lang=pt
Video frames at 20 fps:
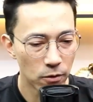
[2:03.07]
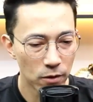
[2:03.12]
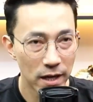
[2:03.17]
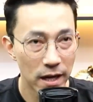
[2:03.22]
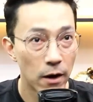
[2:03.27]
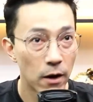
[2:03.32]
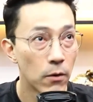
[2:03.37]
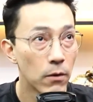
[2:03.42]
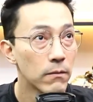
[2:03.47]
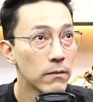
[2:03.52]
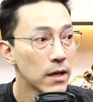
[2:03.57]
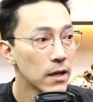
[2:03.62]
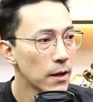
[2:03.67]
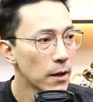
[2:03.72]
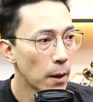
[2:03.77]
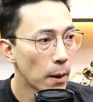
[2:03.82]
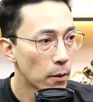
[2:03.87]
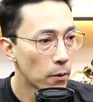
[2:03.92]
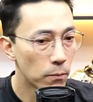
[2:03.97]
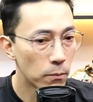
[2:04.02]
é olhar
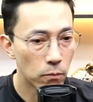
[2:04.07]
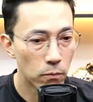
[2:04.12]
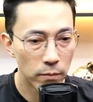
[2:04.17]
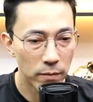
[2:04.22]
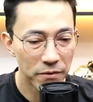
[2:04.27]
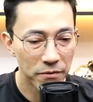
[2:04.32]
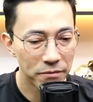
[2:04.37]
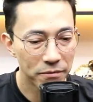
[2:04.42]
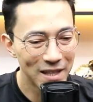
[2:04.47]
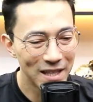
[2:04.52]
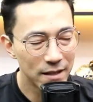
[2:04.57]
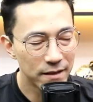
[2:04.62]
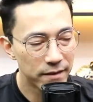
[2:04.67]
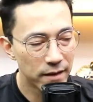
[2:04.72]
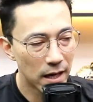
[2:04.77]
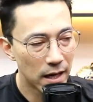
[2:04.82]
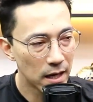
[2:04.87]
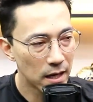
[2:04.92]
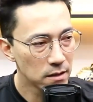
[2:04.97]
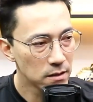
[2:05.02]
uma
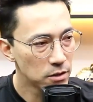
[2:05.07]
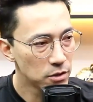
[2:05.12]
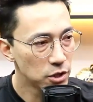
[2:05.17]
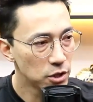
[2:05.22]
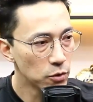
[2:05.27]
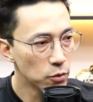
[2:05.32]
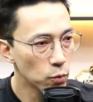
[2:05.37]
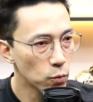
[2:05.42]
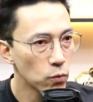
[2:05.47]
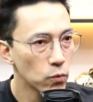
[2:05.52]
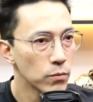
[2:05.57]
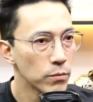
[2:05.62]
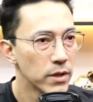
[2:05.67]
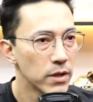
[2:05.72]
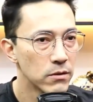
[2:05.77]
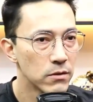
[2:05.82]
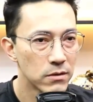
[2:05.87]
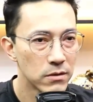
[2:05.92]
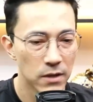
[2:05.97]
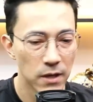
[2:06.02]
infinidade de
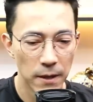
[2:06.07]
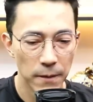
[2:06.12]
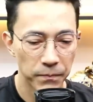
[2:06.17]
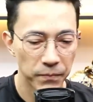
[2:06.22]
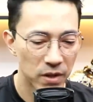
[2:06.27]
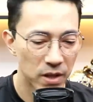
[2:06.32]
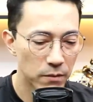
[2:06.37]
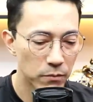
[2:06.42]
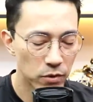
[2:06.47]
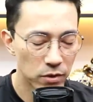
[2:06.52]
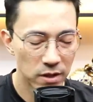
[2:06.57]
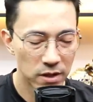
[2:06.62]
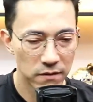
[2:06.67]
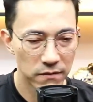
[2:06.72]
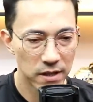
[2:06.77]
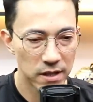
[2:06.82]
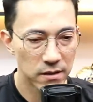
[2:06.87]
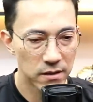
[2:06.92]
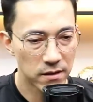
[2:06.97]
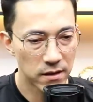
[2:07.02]
números que
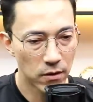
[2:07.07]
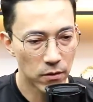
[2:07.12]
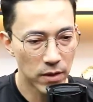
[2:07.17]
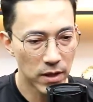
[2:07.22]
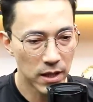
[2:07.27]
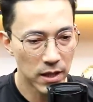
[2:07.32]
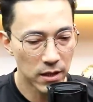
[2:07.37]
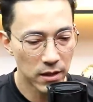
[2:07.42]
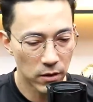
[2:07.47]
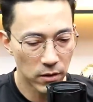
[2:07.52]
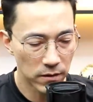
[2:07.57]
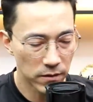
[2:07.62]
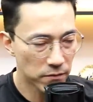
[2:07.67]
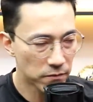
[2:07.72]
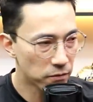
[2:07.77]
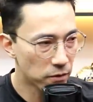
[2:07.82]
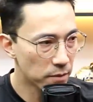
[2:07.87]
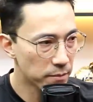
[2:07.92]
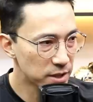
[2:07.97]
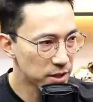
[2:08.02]
muitas vezes estão ali
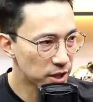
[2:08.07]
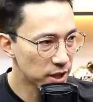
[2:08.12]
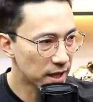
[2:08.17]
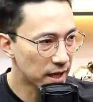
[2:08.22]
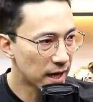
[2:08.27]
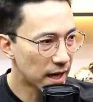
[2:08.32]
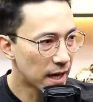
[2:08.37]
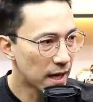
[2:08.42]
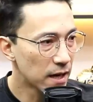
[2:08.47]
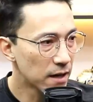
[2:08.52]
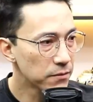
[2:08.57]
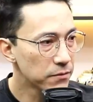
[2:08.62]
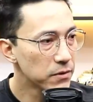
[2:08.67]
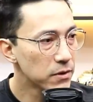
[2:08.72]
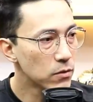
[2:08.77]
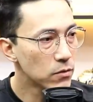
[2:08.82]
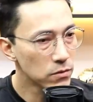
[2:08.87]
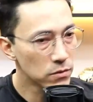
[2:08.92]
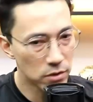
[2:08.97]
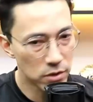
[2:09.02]
em formas de
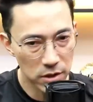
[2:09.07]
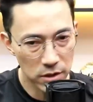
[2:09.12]
gráficos,